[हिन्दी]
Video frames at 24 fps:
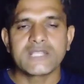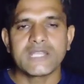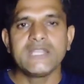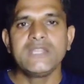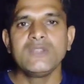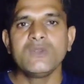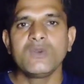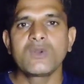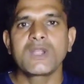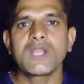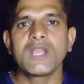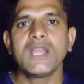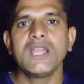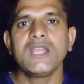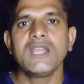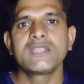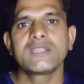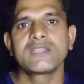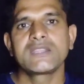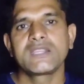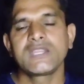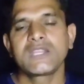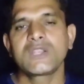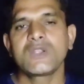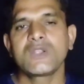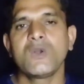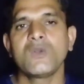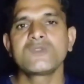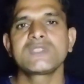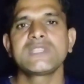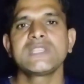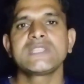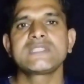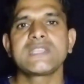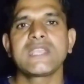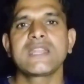सही होगा कि
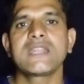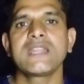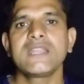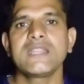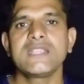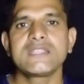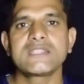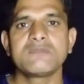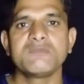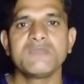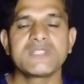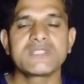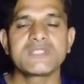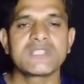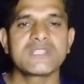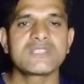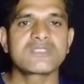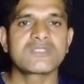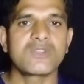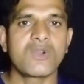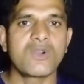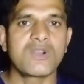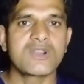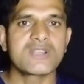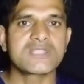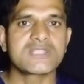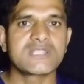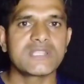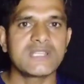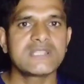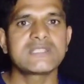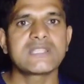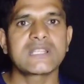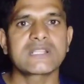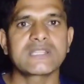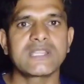कौन से चैनल इसमें से स्लॉट
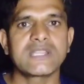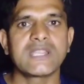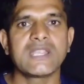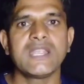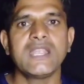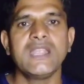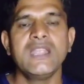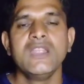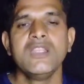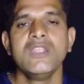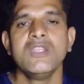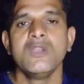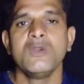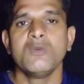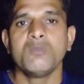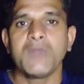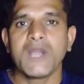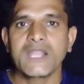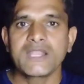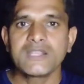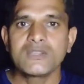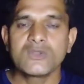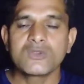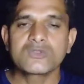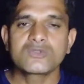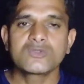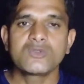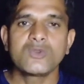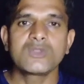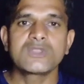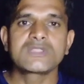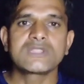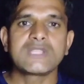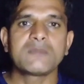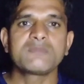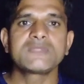जीत सकते हैं बाकी
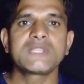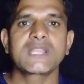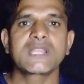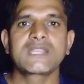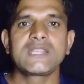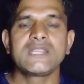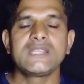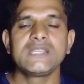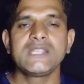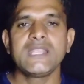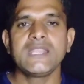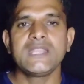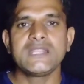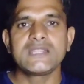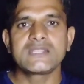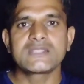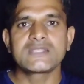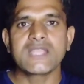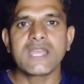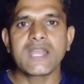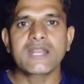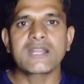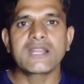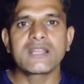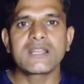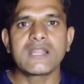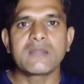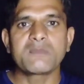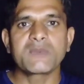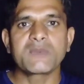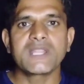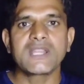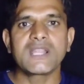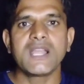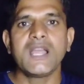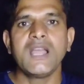दोस्तों तब तक के लिए इंतजार
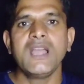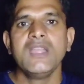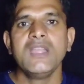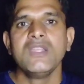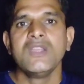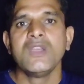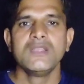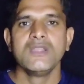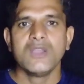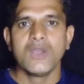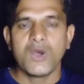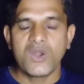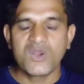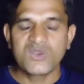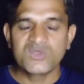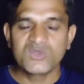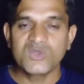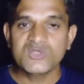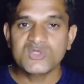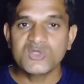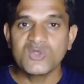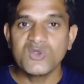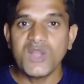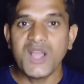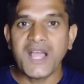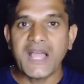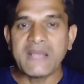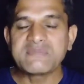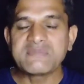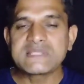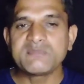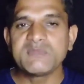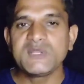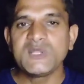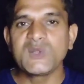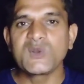करना पड़ेगा और दोस्तों
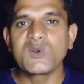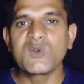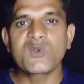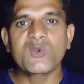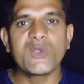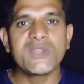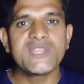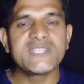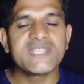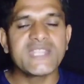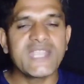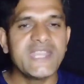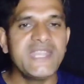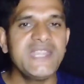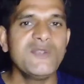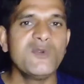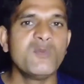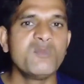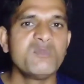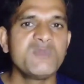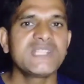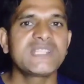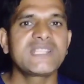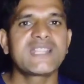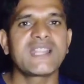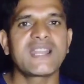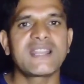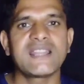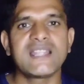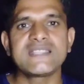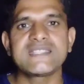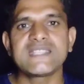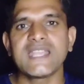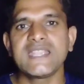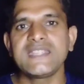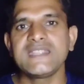आज भी लोगों को यही उम्मीद
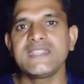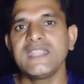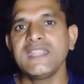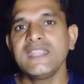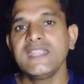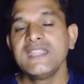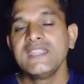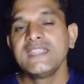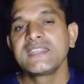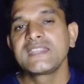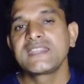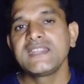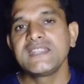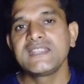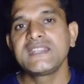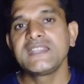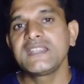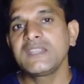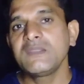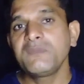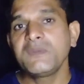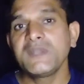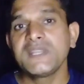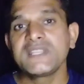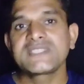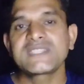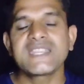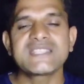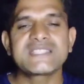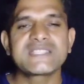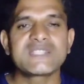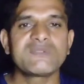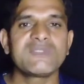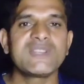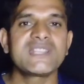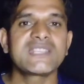करना चाहिए कि डीडी फिल्स के
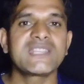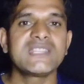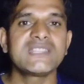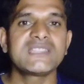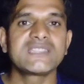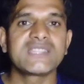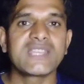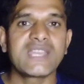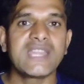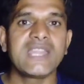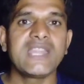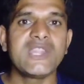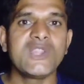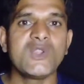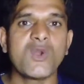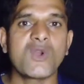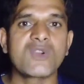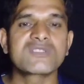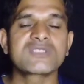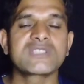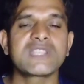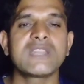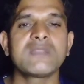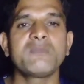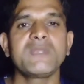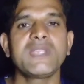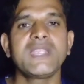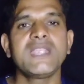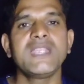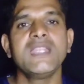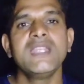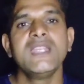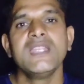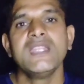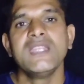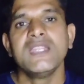73 ऑप्शन
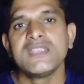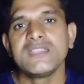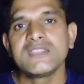में